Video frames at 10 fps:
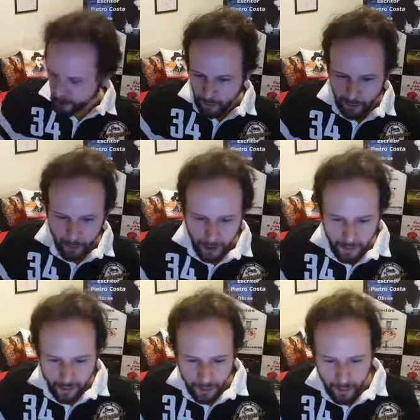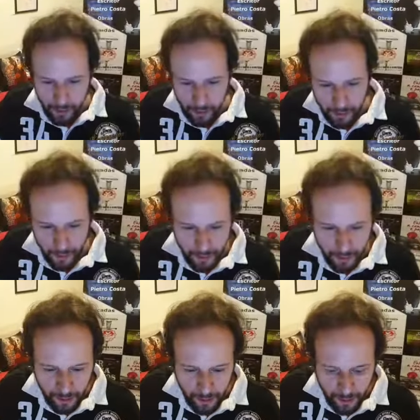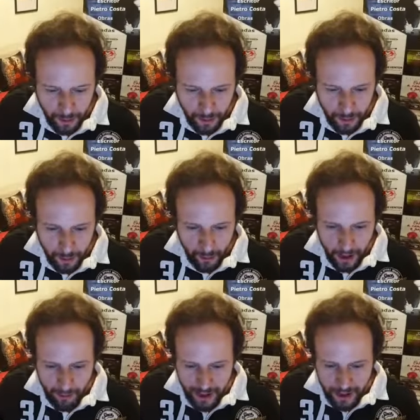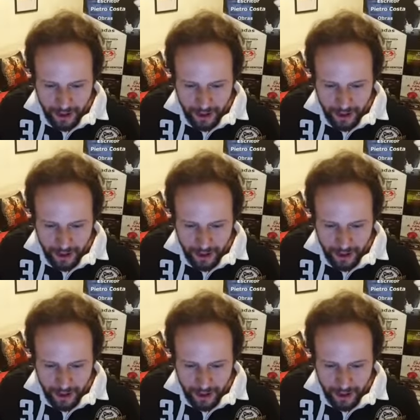um poema com um ar mais